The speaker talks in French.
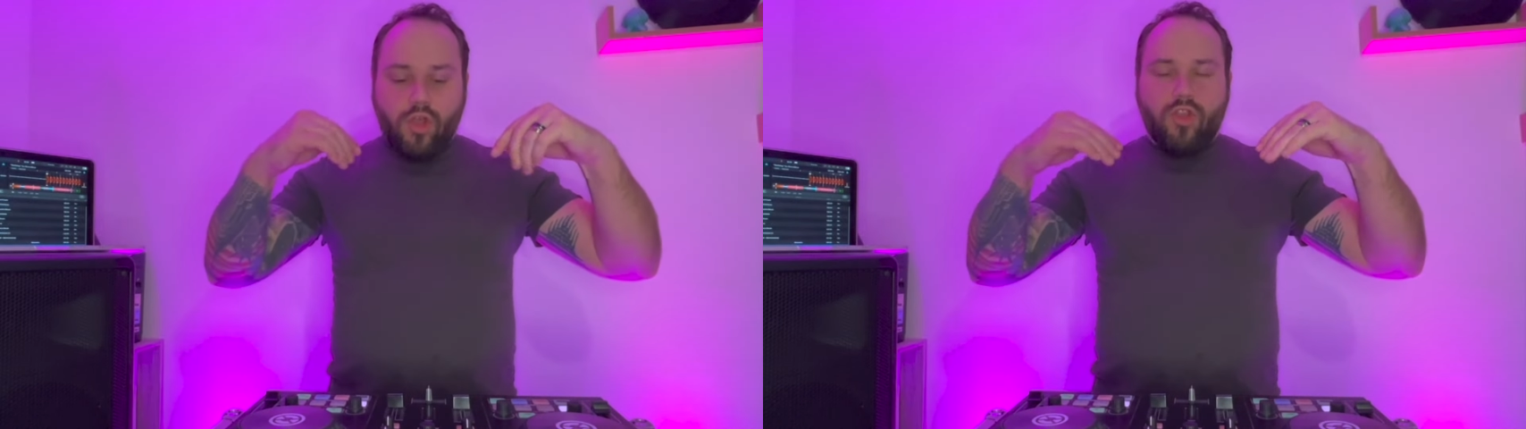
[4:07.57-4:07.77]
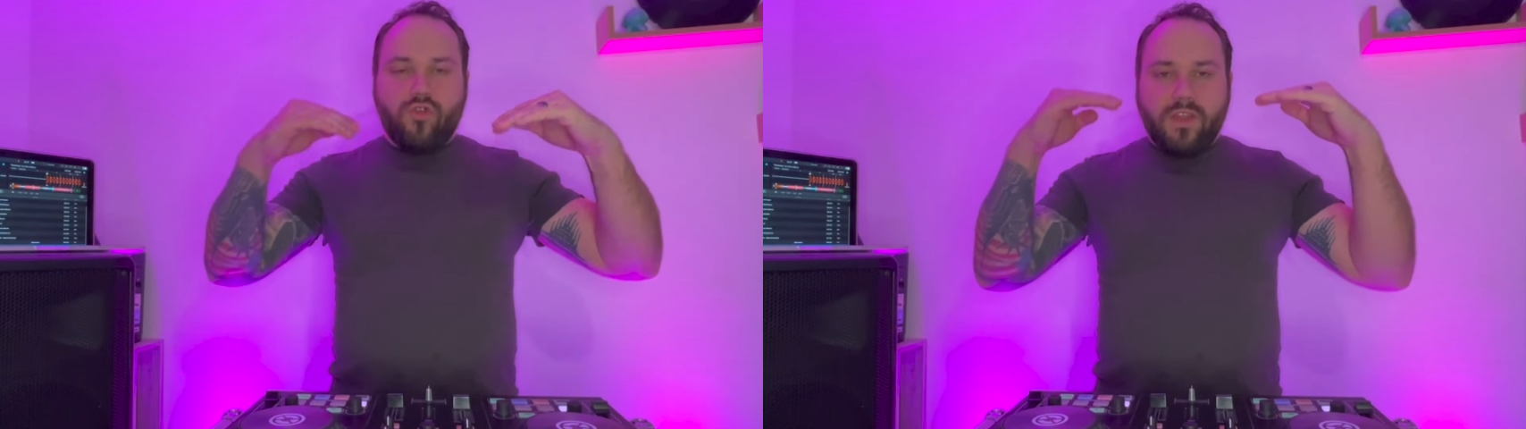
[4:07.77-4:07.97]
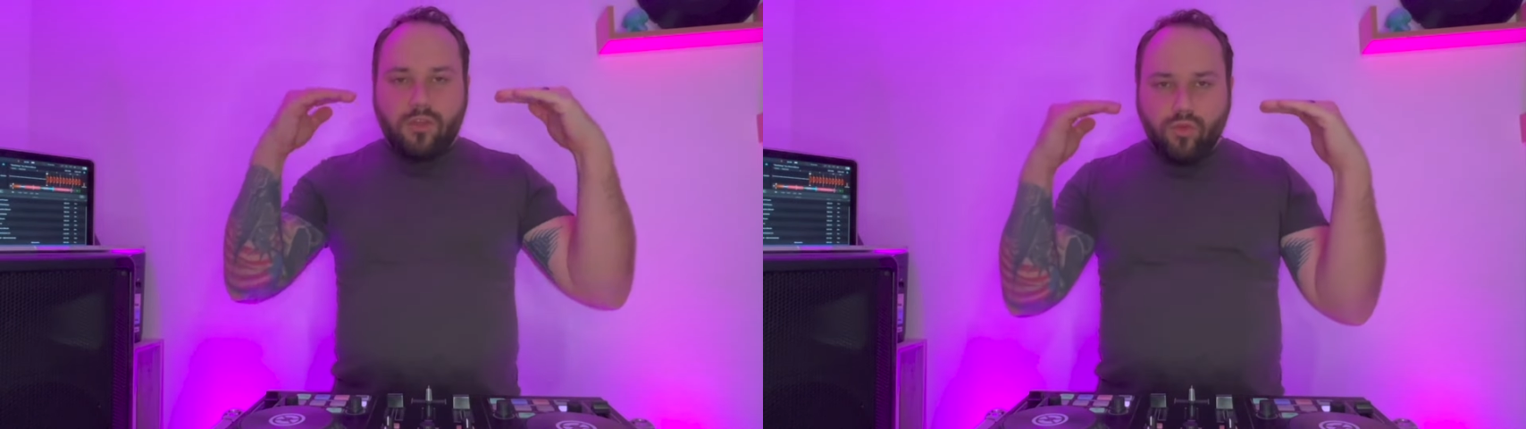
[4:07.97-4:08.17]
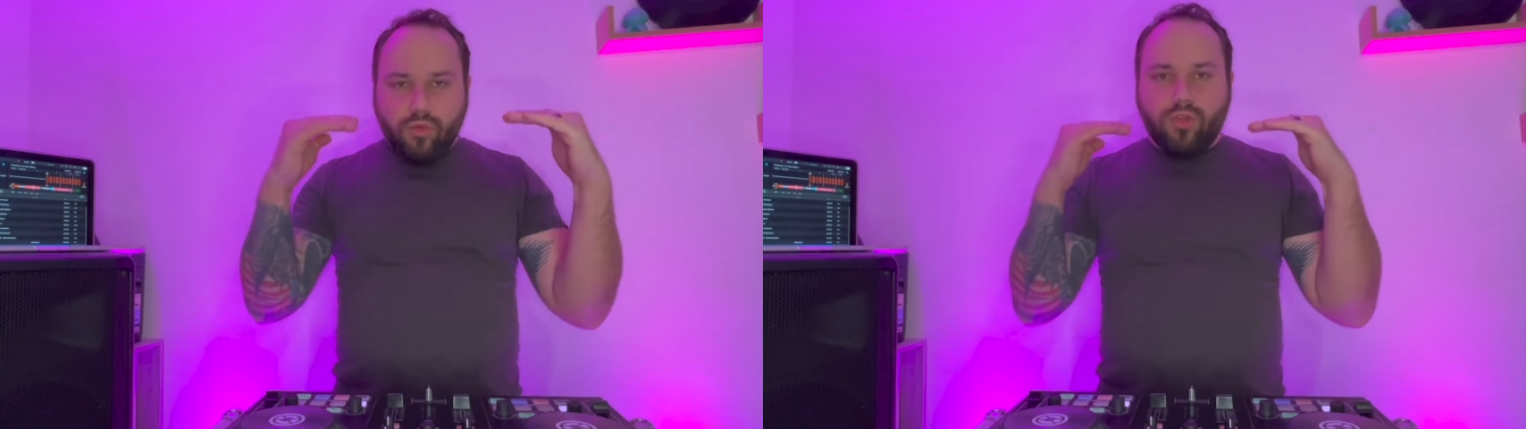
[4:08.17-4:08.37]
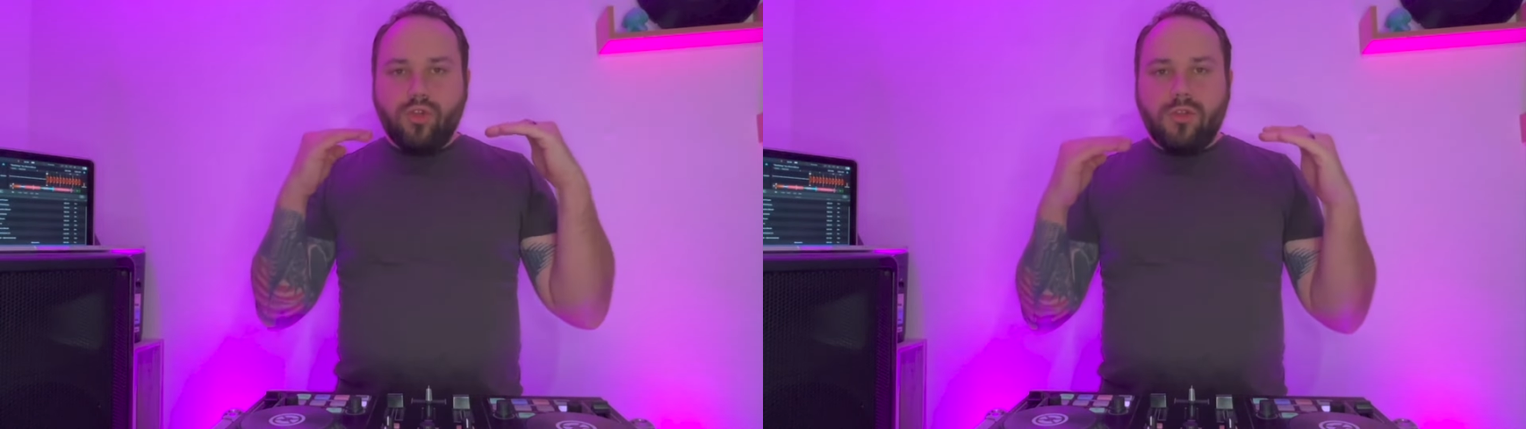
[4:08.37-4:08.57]
je vais
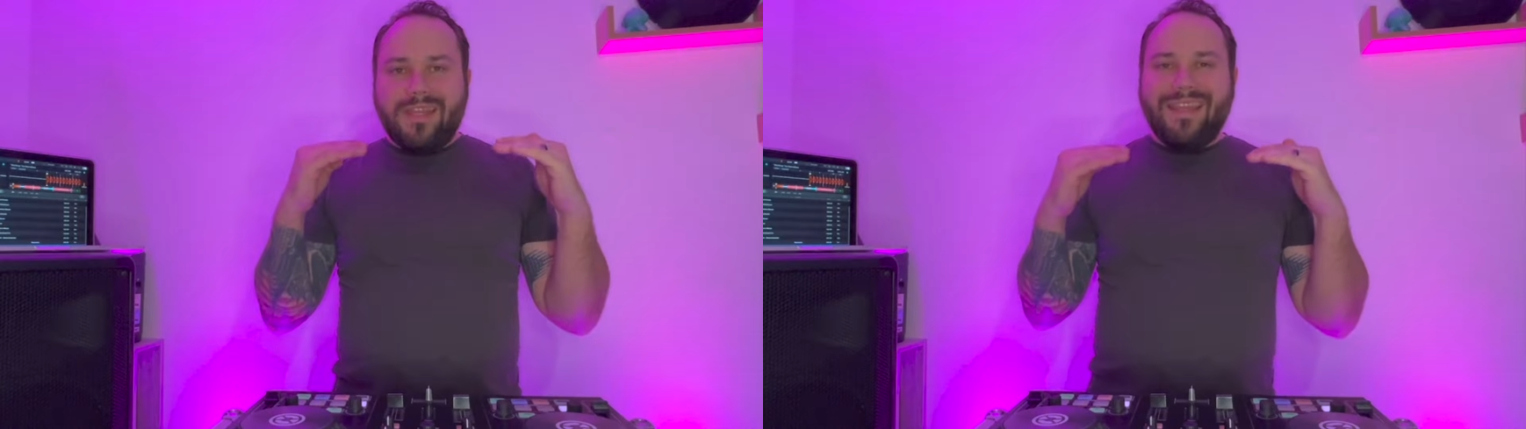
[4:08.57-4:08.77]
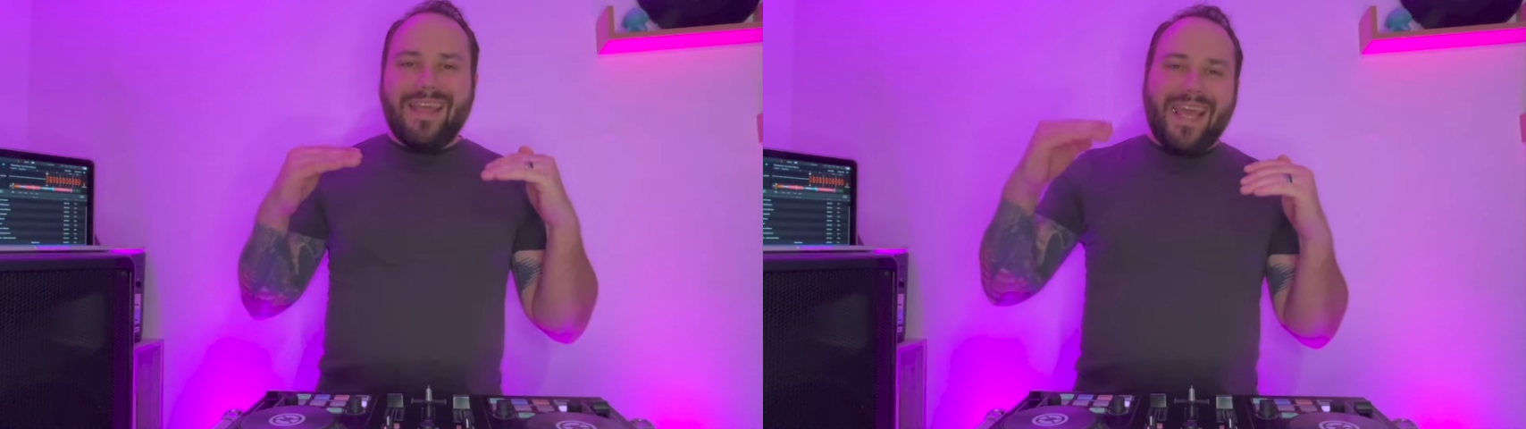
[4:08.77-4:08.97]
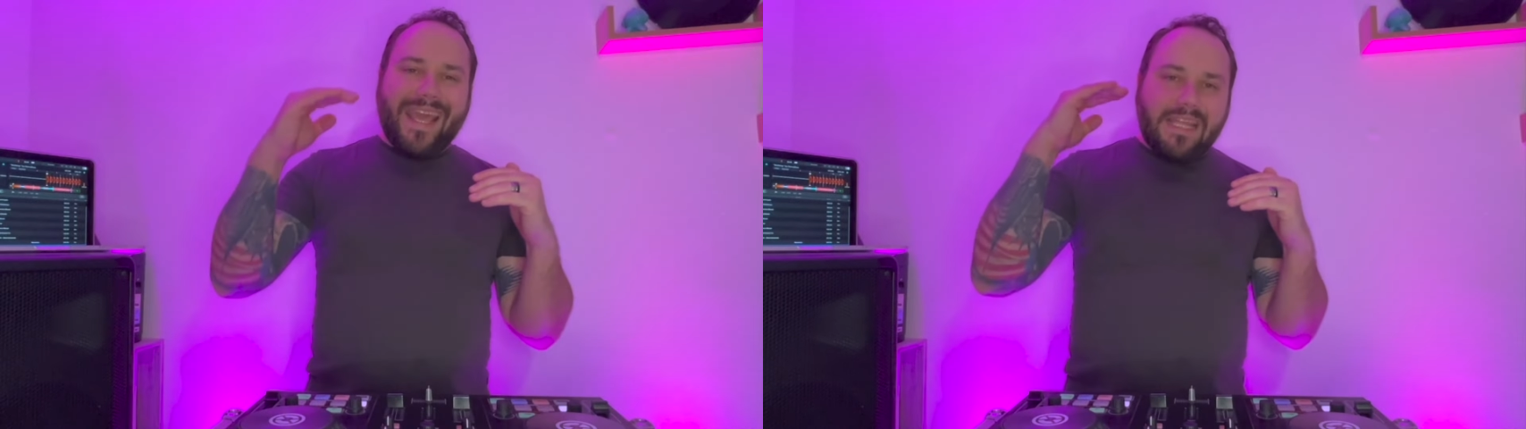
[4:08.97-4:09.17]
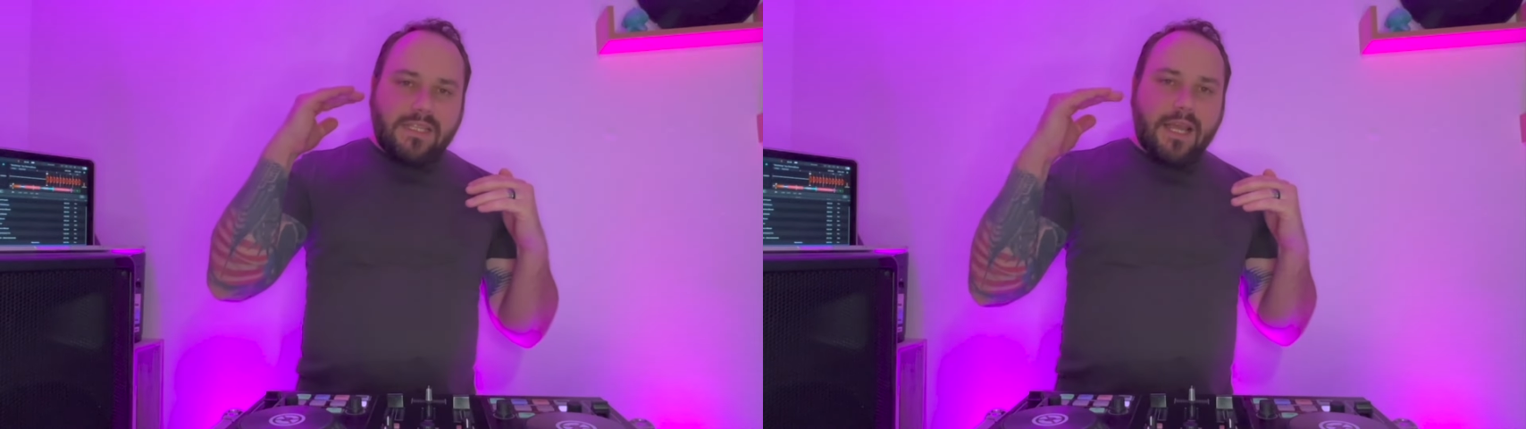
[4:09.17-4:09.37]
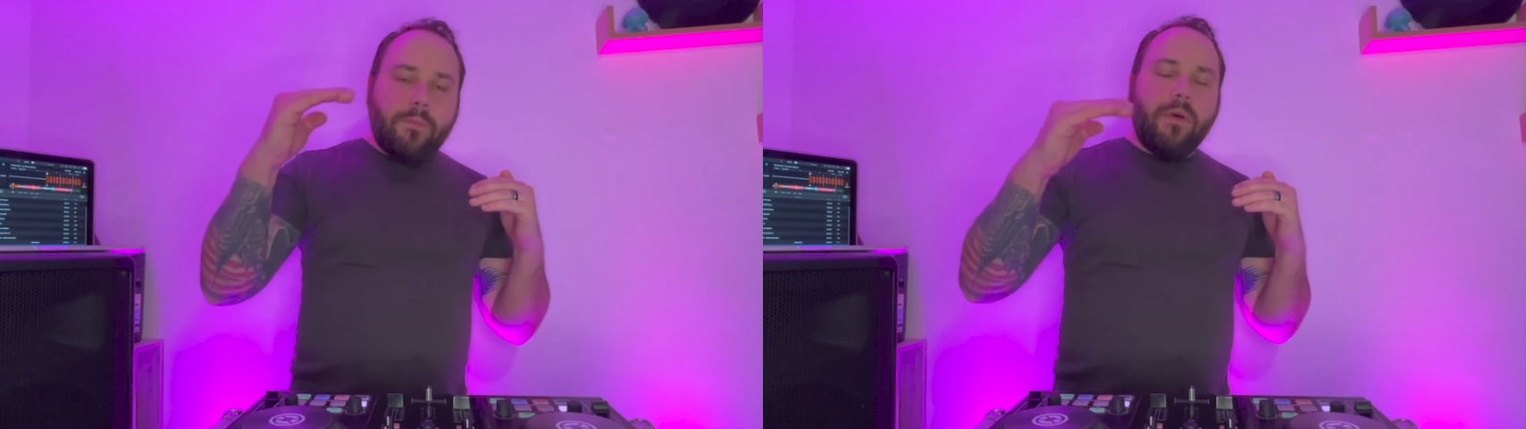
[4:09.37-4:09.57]
tout te noter
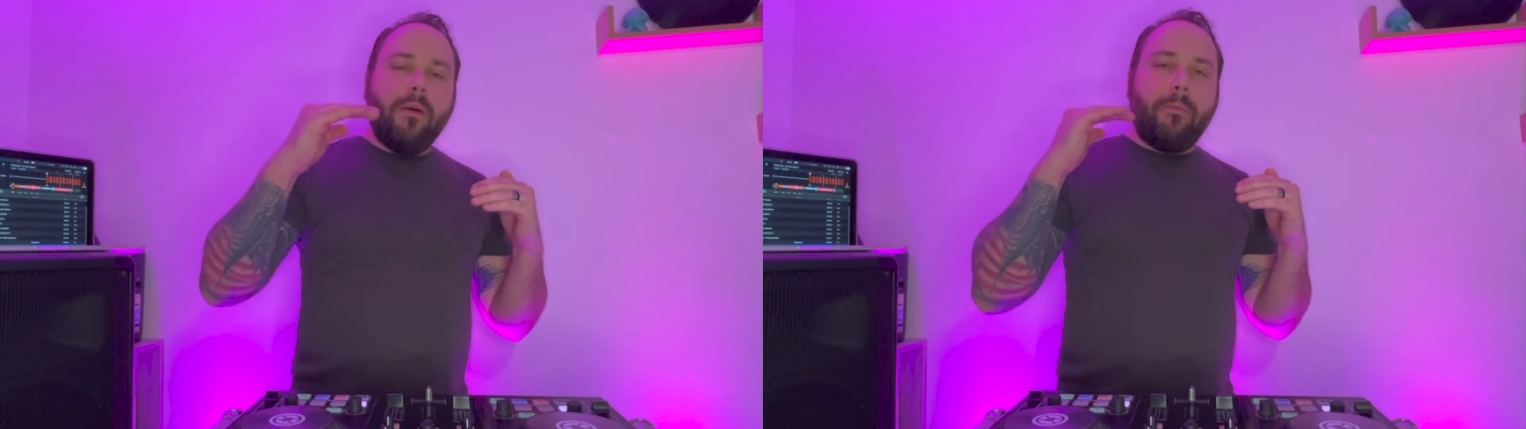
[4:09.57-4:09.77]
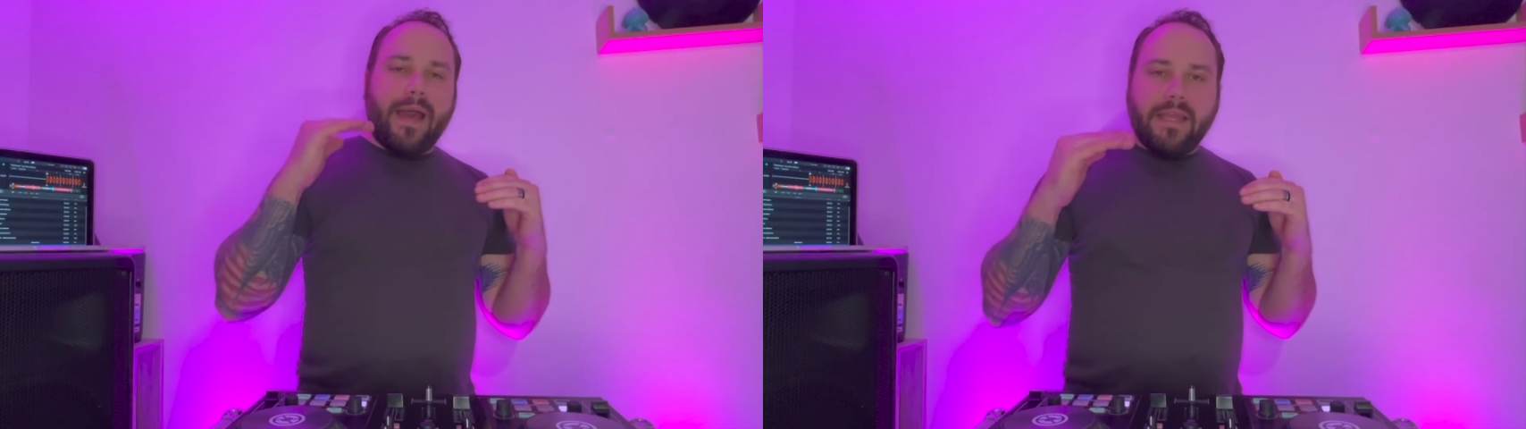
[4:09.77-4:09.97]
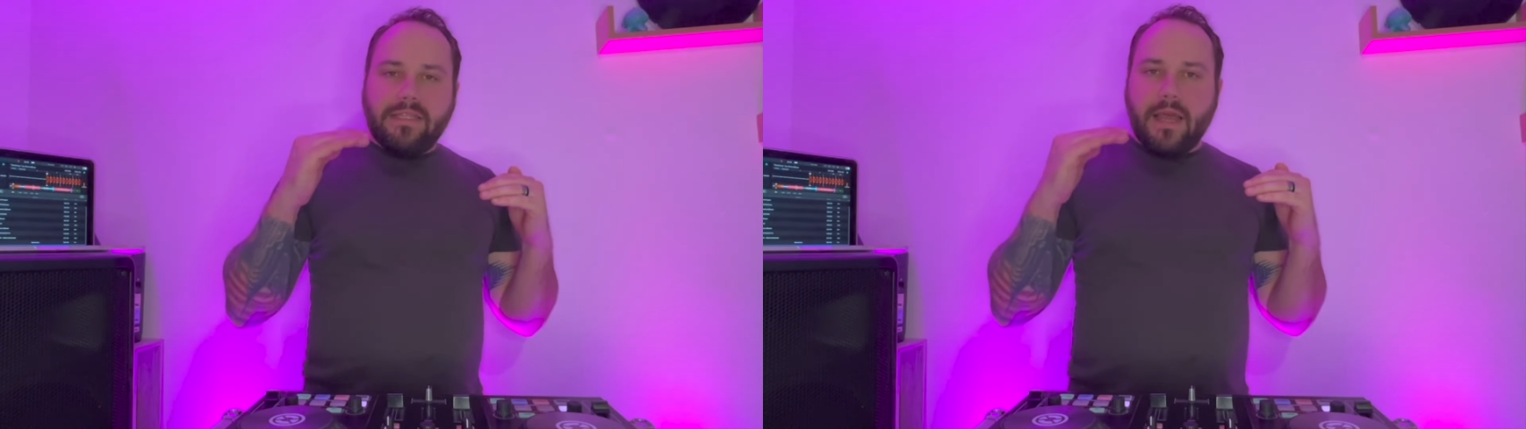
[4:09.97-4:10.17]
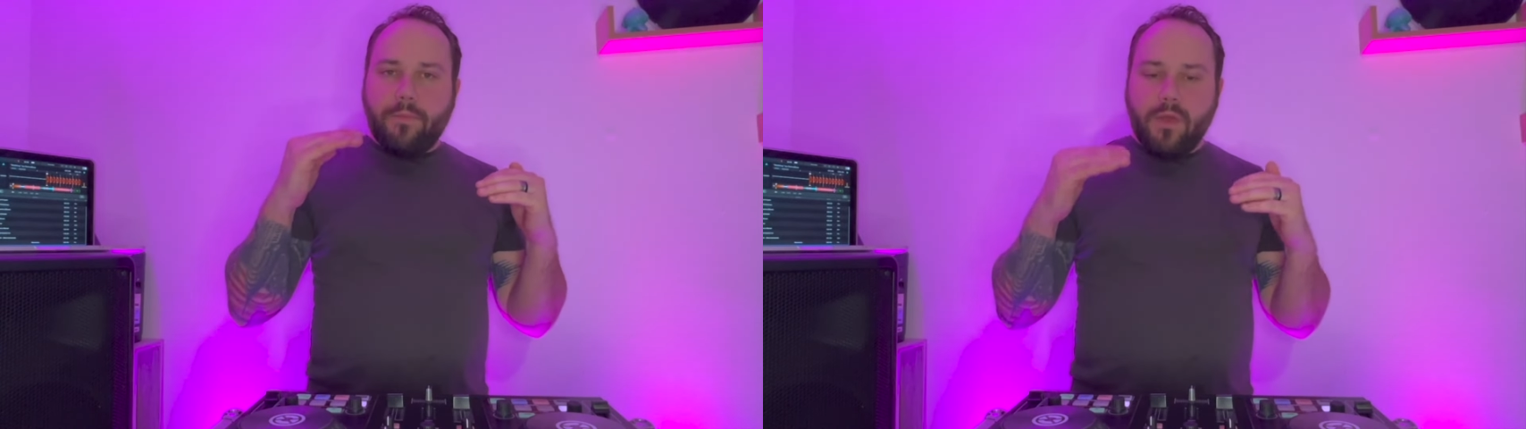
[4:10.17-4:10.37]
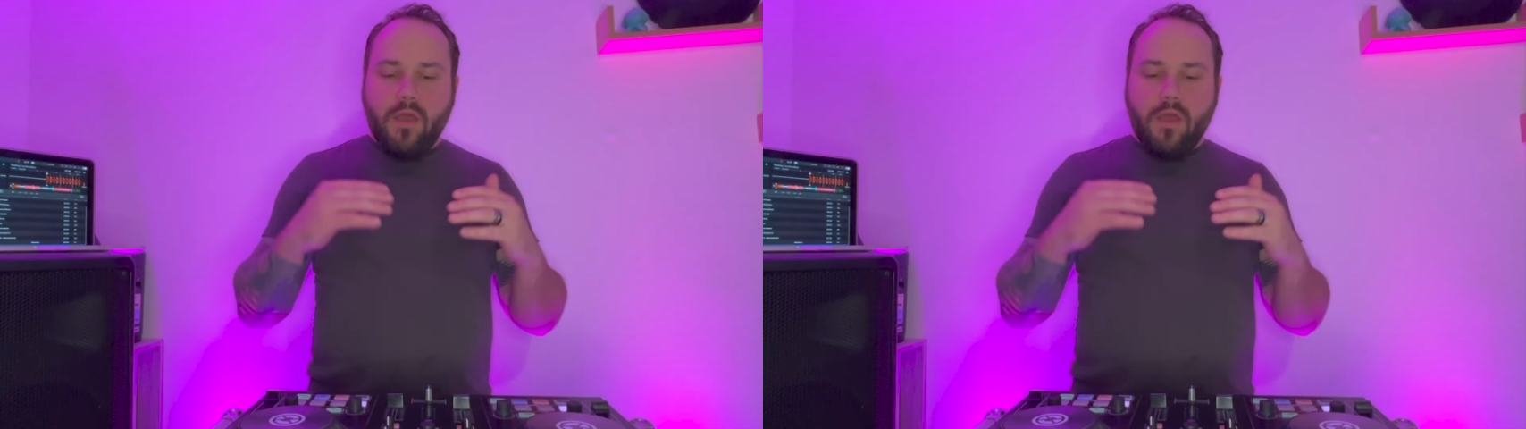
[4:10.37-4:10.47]
étape par étape.